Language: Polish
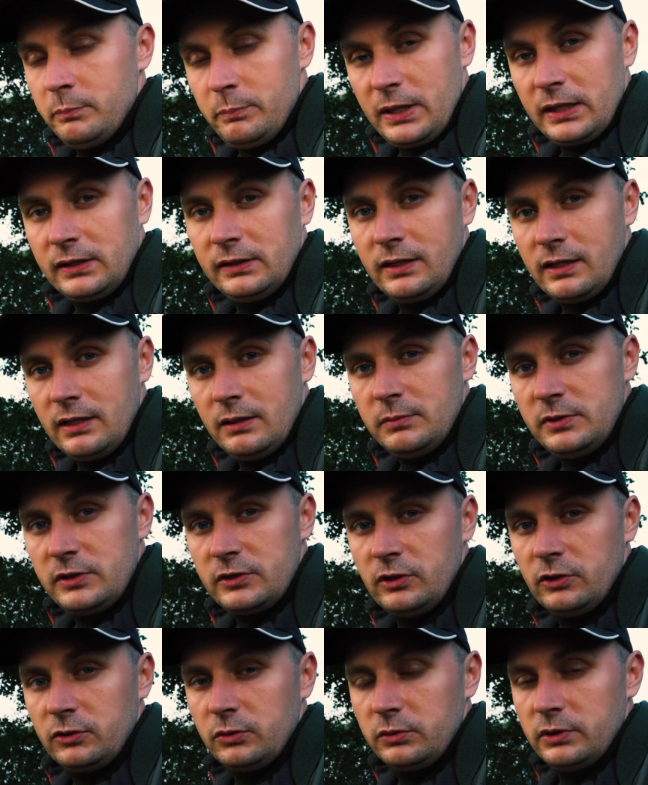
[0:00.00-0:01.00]
Partnerami
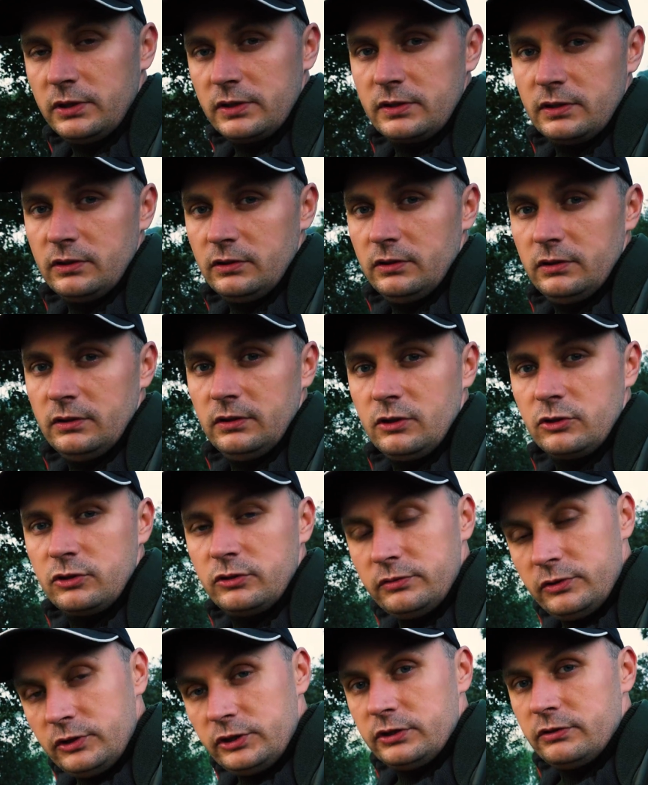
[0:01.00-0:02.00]
z lotu jest yy,
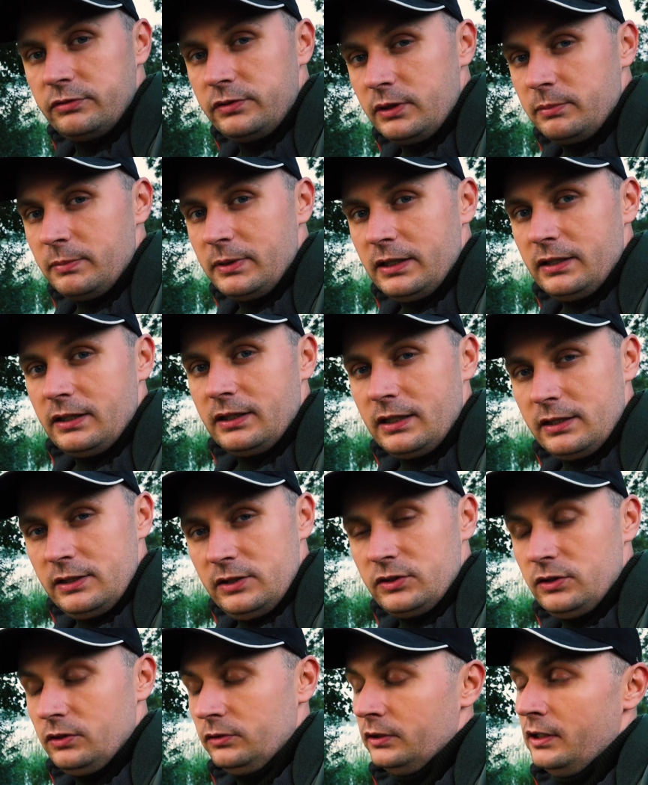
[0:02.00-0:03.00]
oczywiście firma
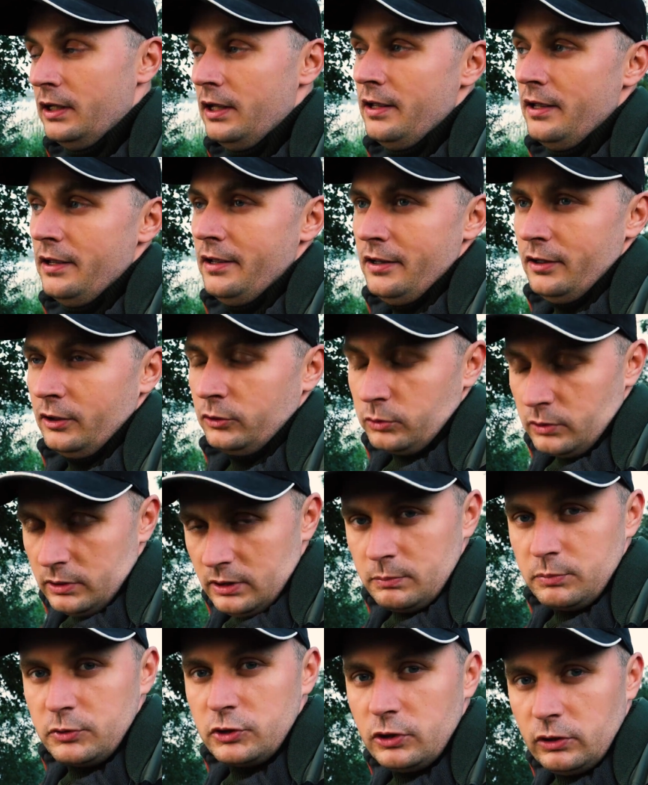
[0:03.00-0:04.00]
Harrison,
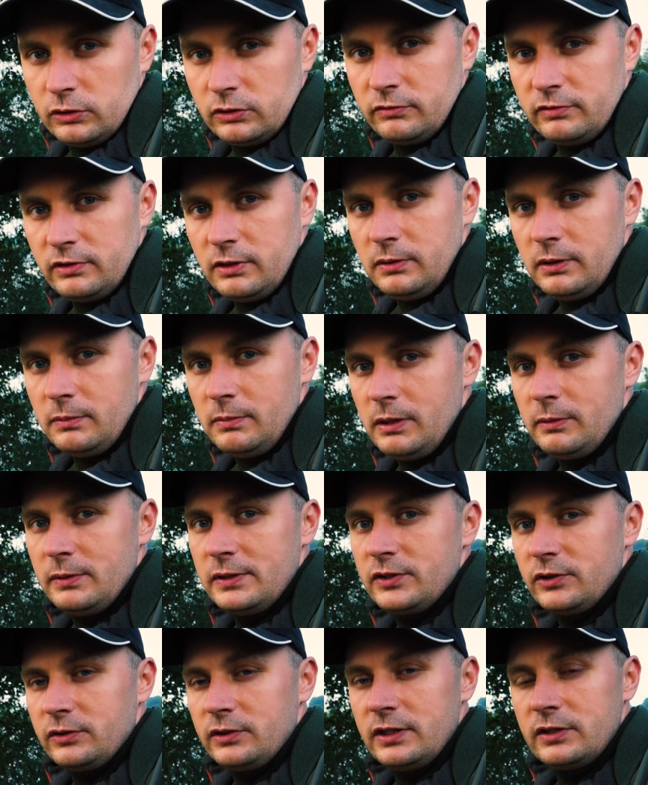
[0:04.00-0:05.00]
która przygotowała
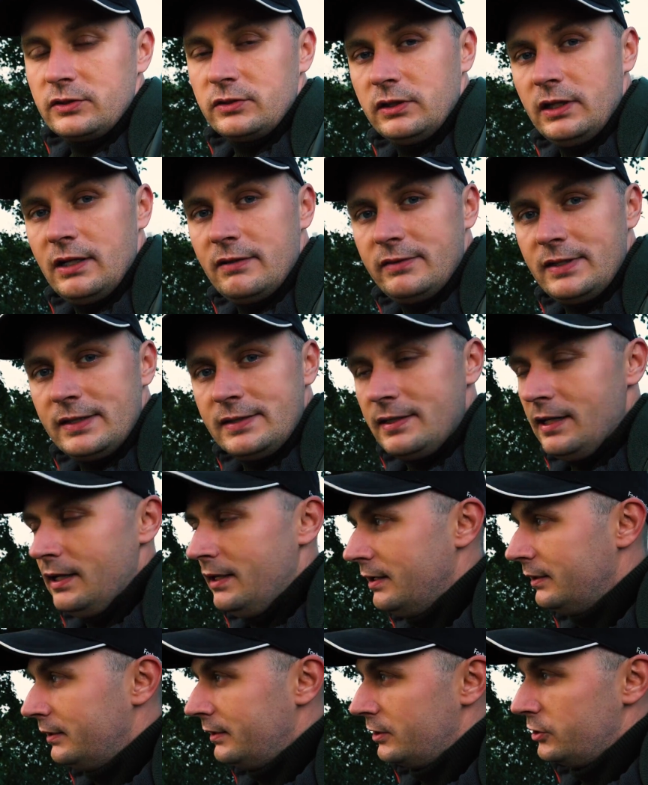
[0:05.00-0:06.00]
małe co nieco dla Was.
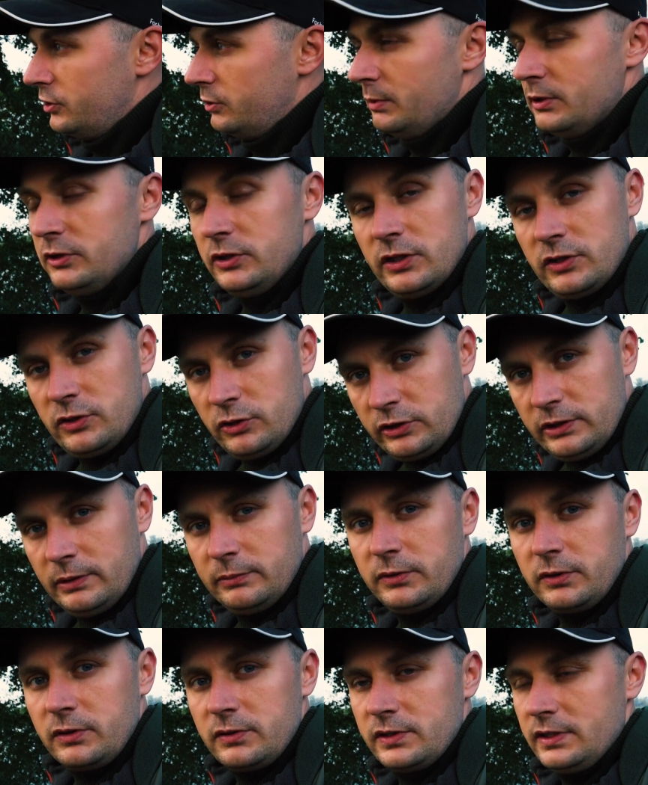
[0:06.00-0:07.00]
Także będzie coś
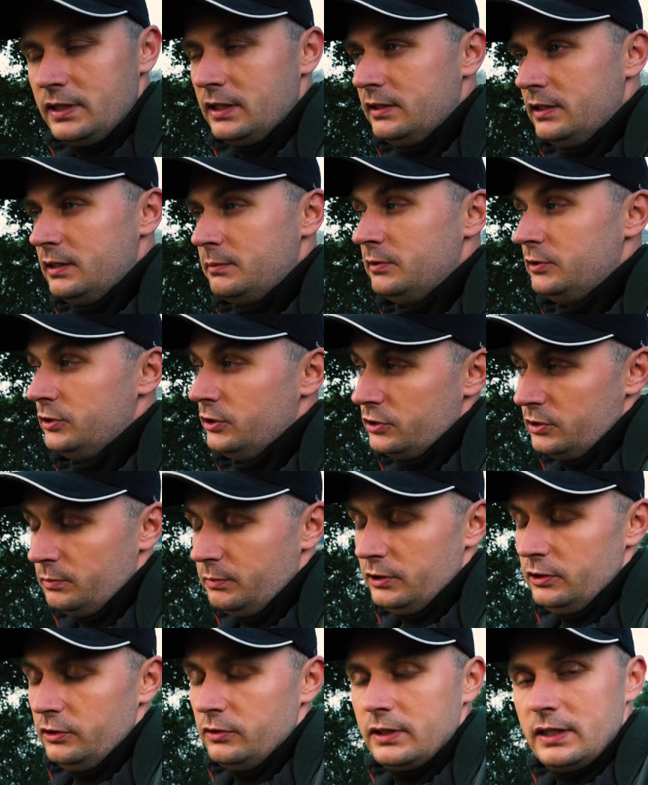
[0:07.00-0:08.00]
tam do rozdania. Będziecie
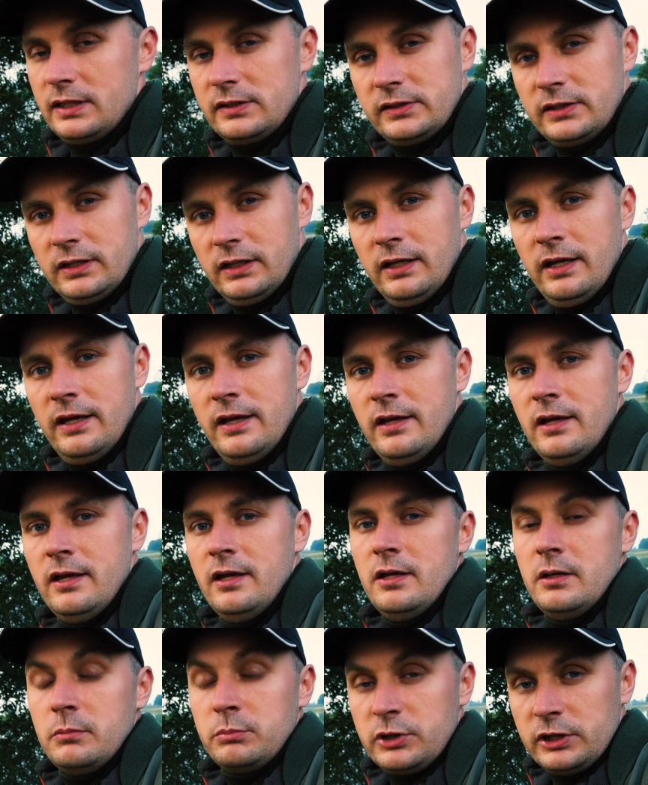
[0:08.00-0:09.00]
mieli okazję
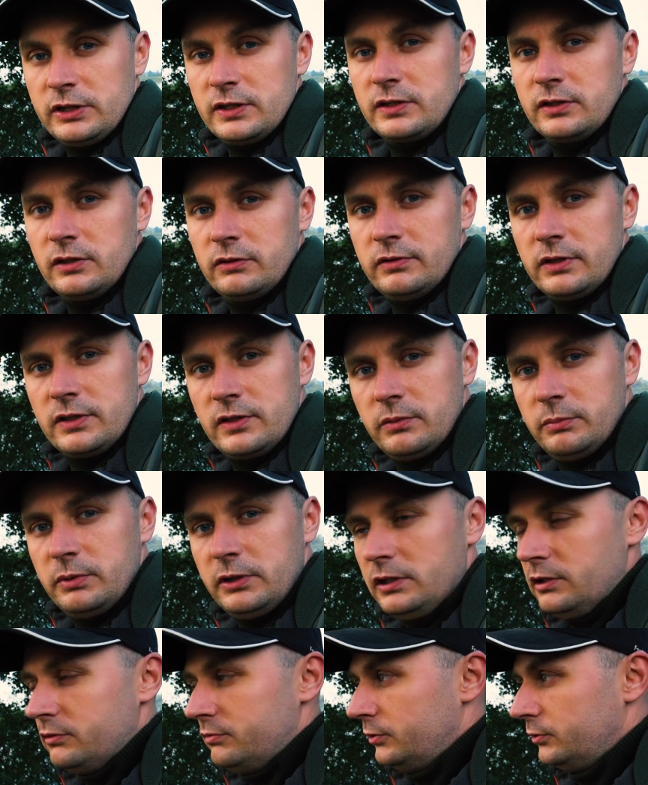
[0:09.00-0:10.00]
przetestować
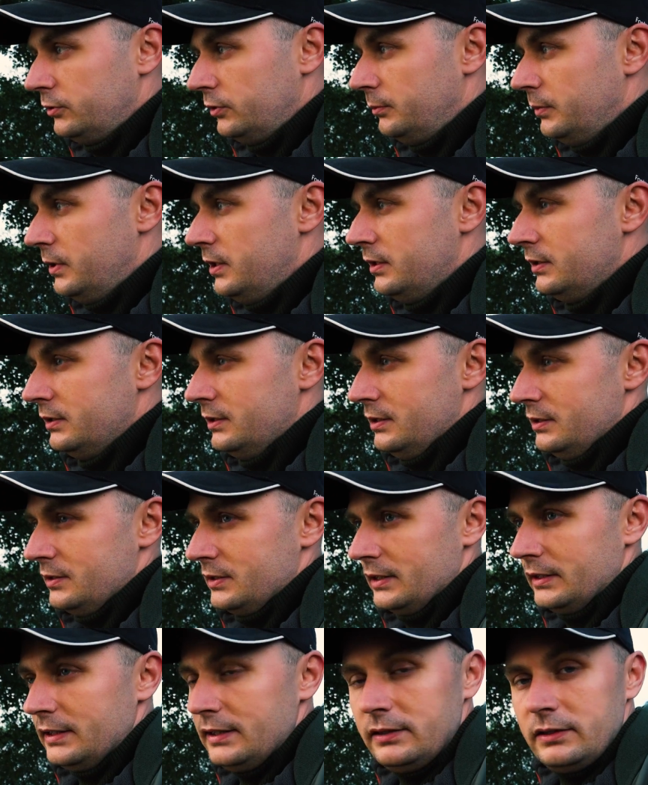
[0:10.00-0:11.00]
sobie nad wodą
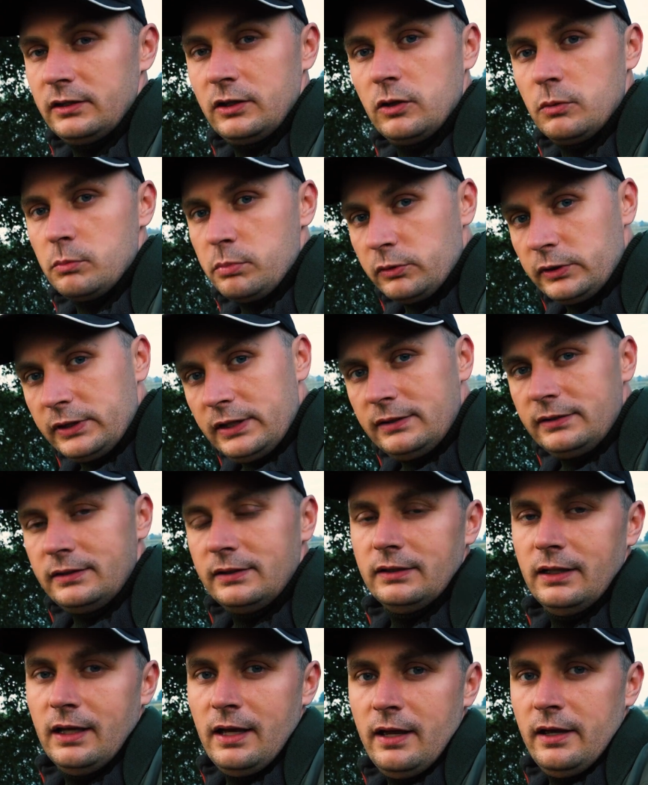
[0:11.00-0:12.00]
zanęty,
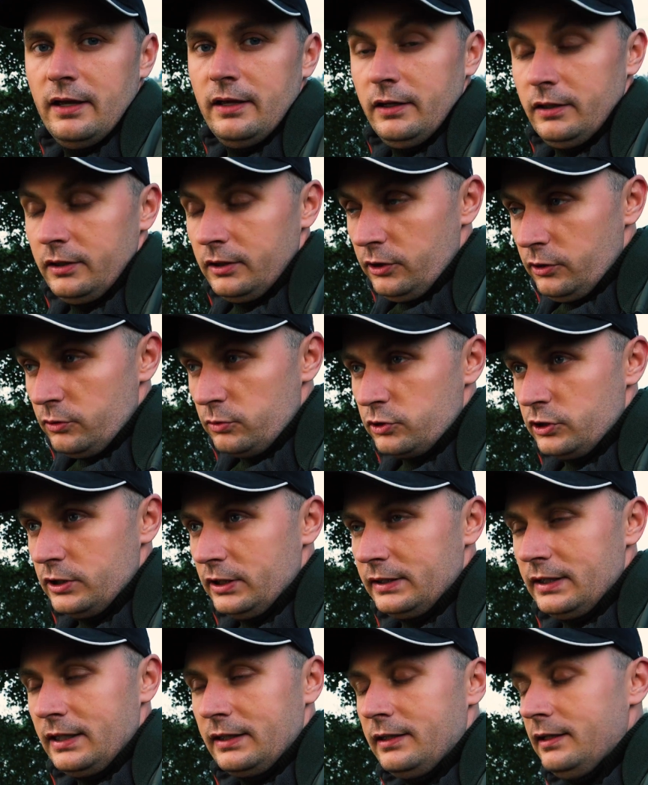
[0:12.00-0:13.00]
komponenty i
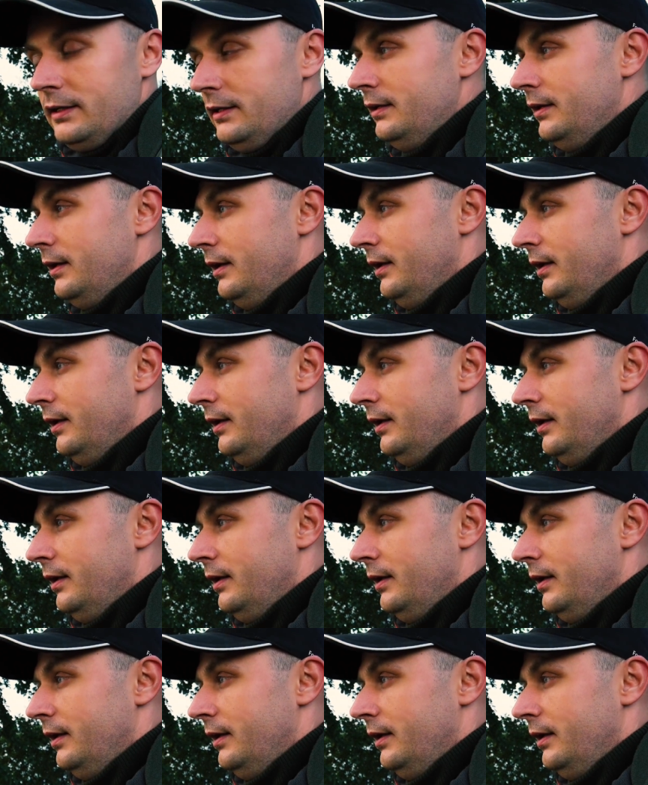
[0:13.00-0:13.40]
różne takie.